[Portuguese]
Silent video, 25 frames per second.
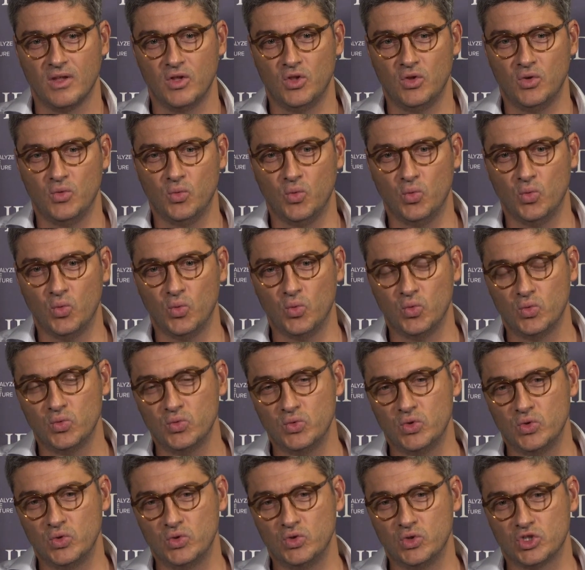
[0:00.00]
do,
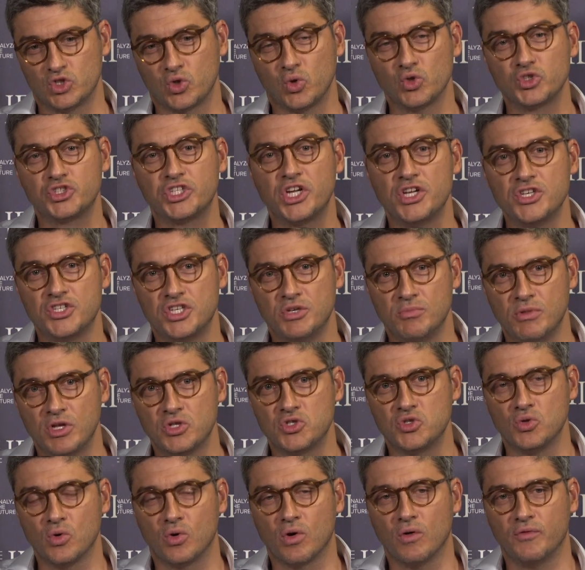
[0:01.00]
do, dos
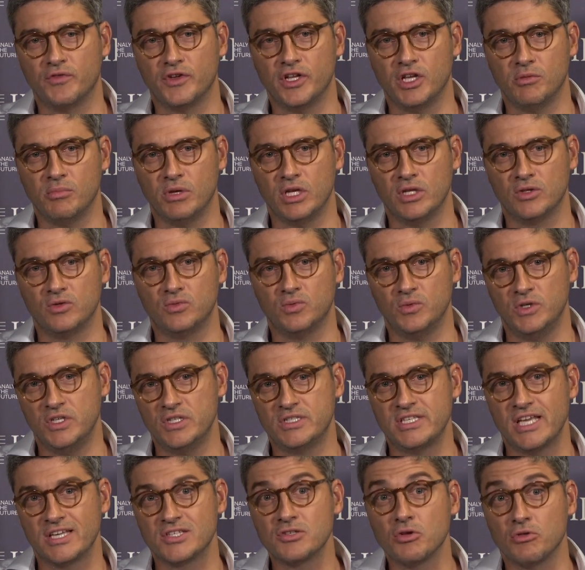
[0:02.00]
constrangimentos do confinamento e
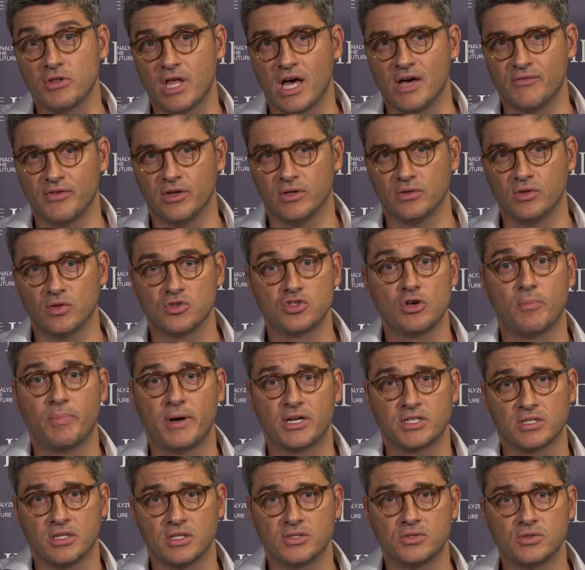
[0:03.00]
isso é saudável, não só
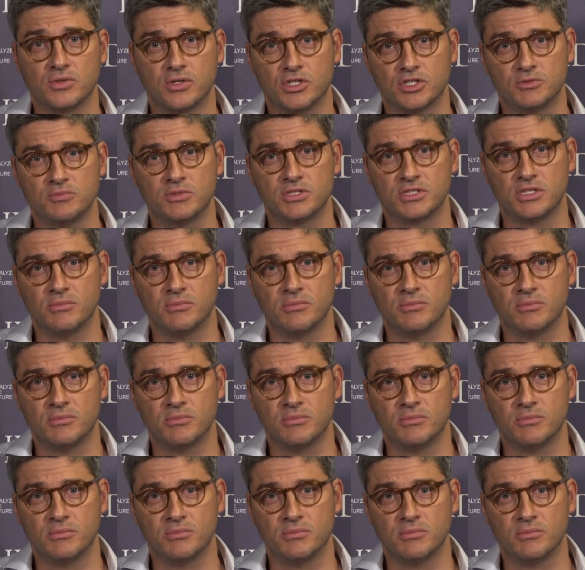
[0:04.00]
para as relações, mas